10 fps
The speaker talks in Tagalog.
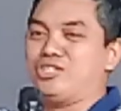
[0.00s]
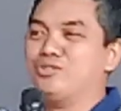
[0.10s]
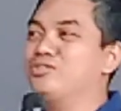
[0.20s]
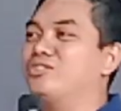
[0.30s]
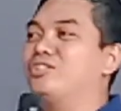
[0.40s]

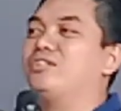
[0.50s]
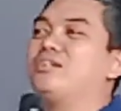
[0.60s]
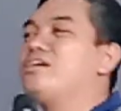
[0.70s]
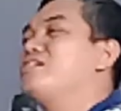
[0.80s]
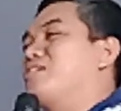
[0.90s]
Ginoo
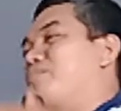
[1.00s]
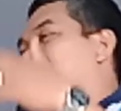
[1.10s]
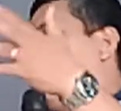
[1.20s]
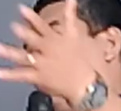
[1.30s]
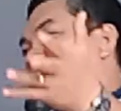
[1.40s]
sa
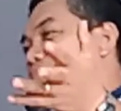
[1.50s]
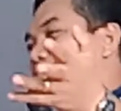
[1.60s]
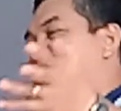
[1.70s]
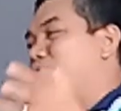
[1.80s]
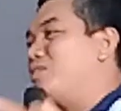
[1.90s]
pag-guide ni
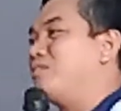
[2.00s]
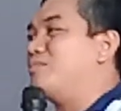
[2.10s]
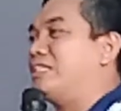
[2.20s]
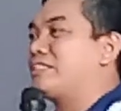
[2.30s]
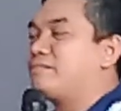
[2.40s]
Pastor
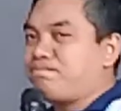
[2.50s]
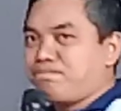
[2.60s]
Wilbert